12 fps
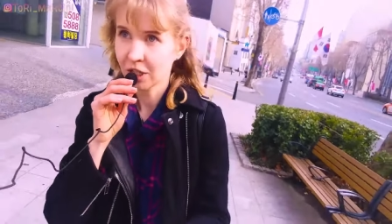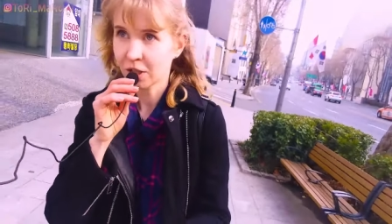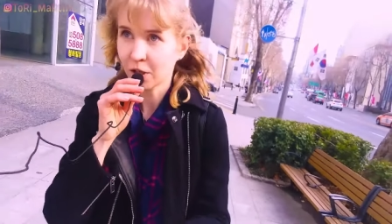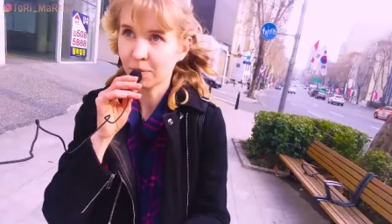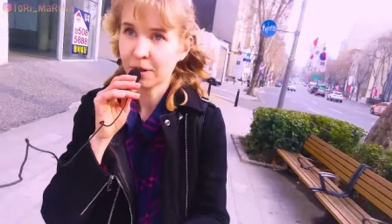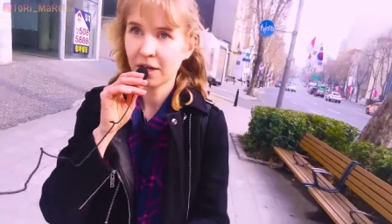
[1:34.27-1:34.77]

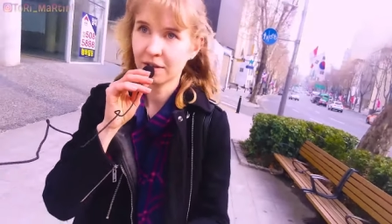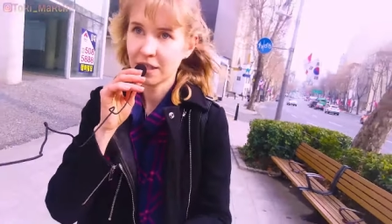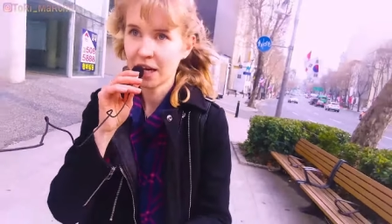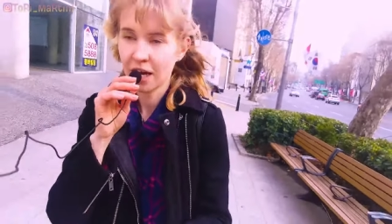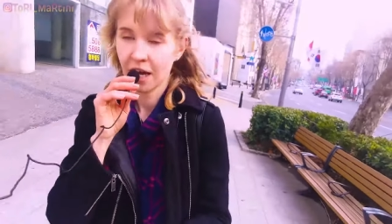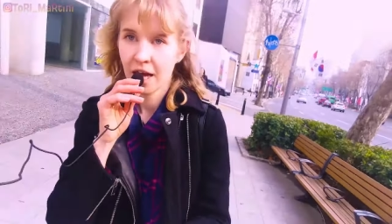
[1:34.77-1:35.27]
которым
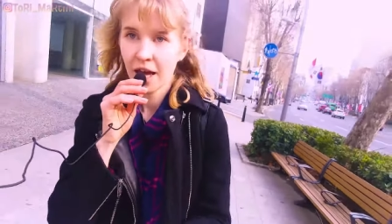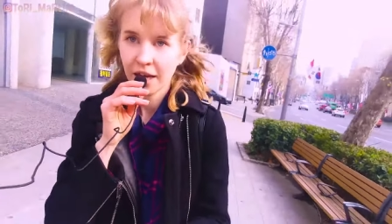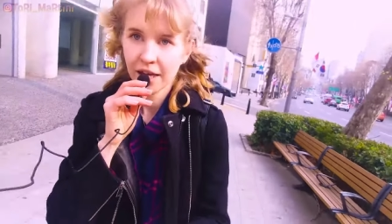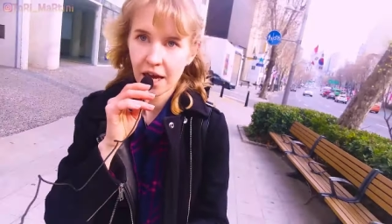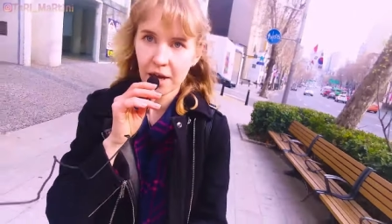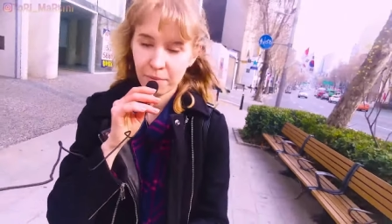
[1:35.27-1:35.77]
нравится
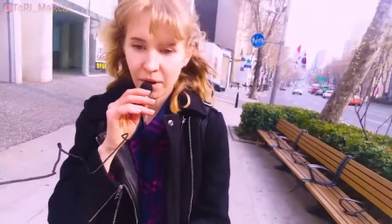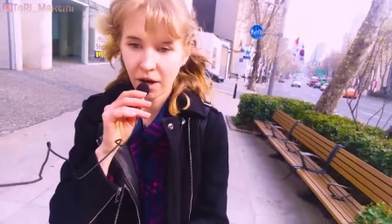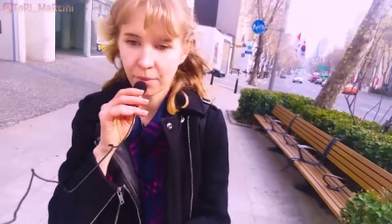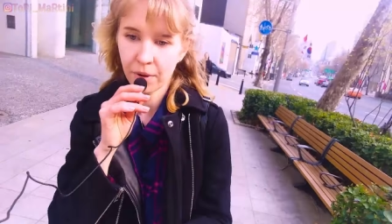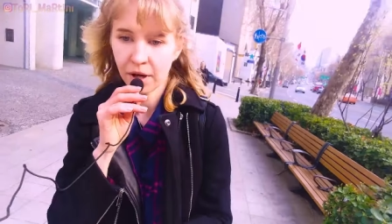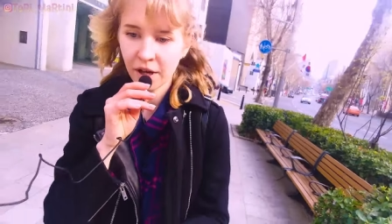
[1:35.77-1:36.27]

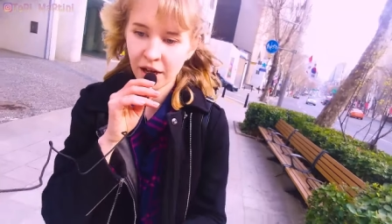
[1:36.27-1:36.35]
кей-пап,